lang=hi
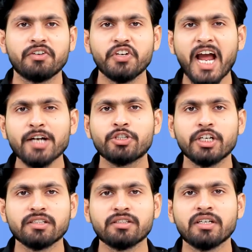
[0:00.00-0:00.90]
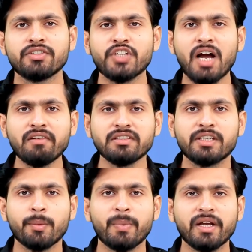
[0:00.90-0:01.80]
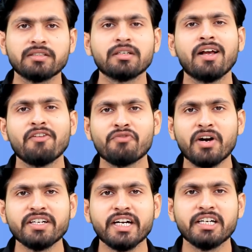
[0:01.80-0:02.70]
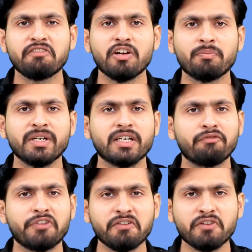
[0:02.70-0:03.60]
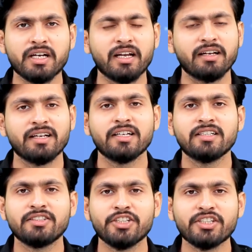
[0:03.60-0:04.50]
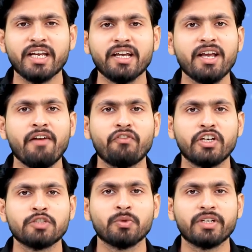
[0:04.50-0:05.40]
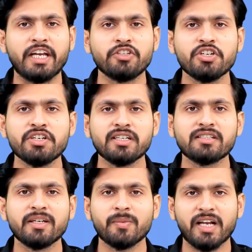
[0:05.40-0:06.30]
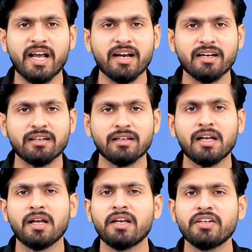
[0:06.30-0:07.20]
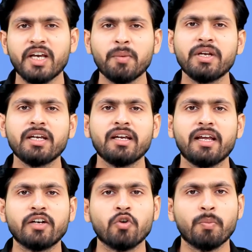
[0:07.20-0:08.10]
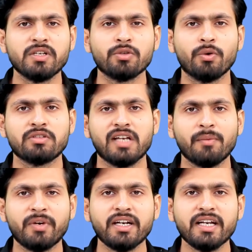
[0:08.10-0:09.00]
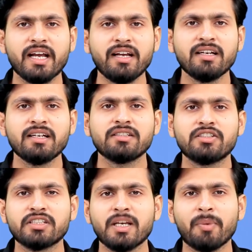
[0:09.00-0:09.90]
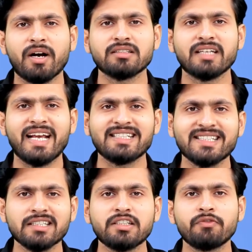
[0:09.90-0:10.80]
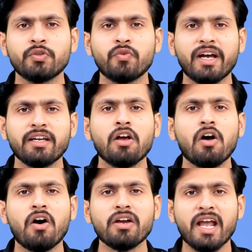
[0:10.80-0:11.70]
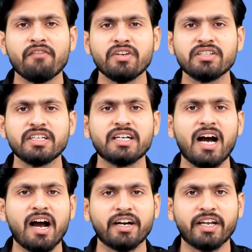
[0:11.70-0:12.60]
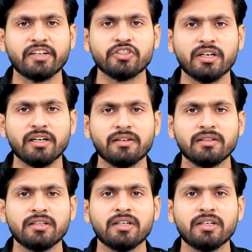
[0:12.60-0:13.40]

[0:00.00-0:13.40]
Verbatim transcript: रिएक्ट जेएस जावास्क्रिप्ट बेस्ड फ्रंट एंड डेवलपमेंट का फ्रेमवर्क है जिसे फेसबुक के इंजीनियर्स ने बनाया है ये भी एक ओपन सोर्स लाइब्रेरी है जिसके पास एक्सटेंसिव यूआई और एमवीसी का आर्किटेक्चर है